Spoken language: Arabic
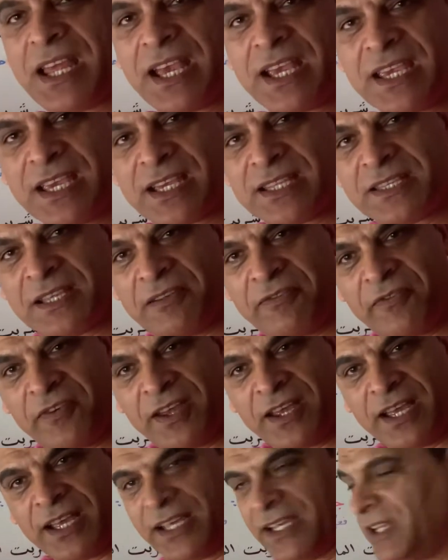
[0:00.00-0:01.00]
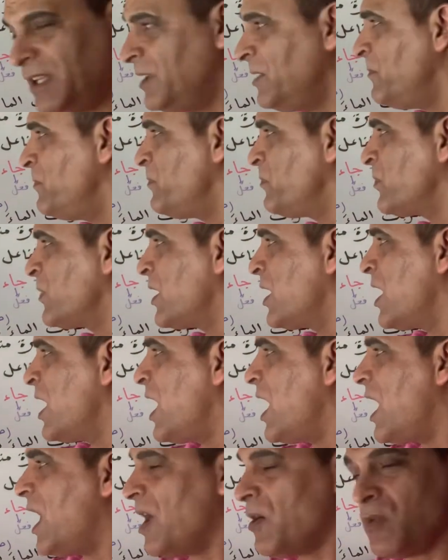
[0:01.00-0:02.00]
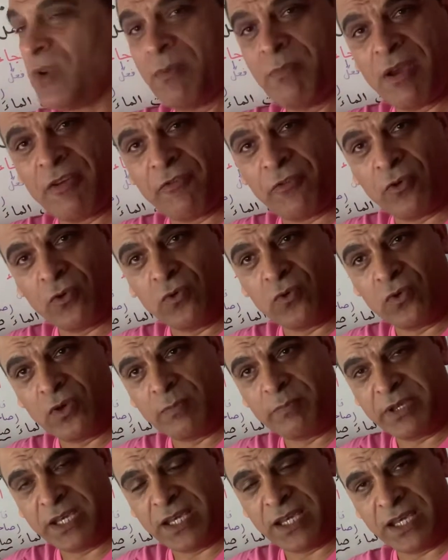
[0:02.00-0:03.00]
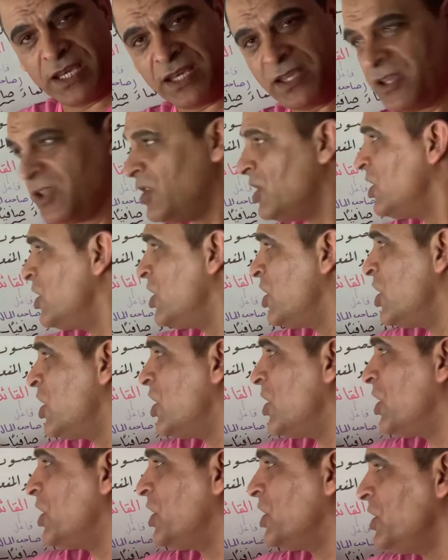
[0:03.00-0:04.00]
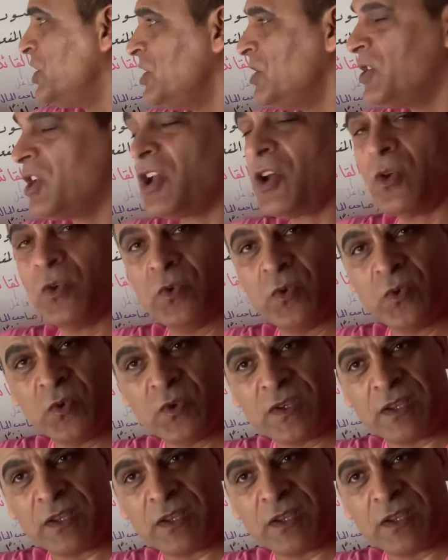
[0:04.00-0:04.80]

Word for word: هيئه الفاعل او المفعول به عند حدوث